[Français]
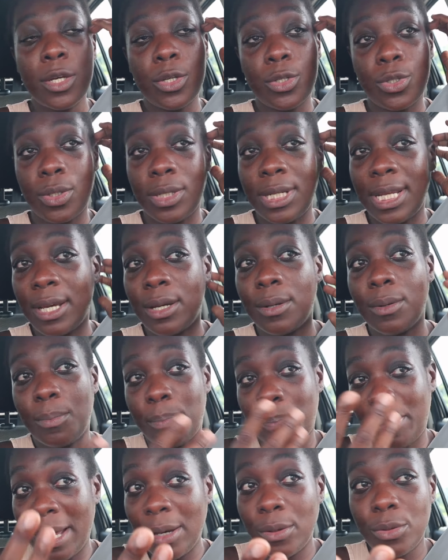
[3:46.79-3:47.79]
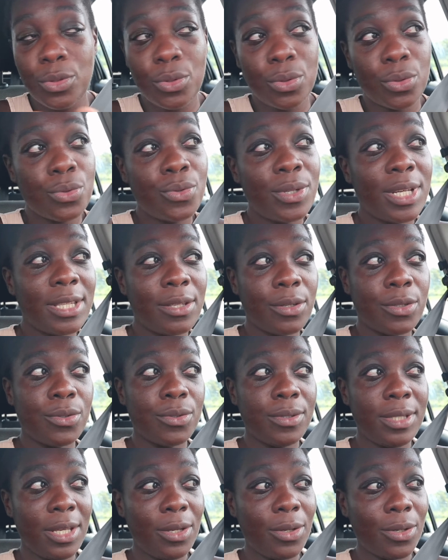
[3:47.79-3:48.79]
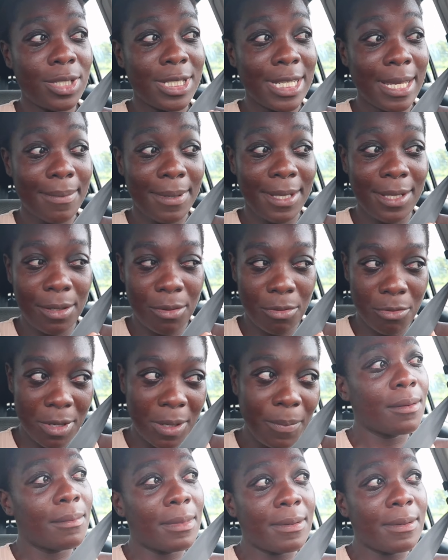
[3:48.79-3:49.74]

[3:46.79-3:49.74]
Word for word: je l'ai pas aujourd'hui étant donné que j'habite loin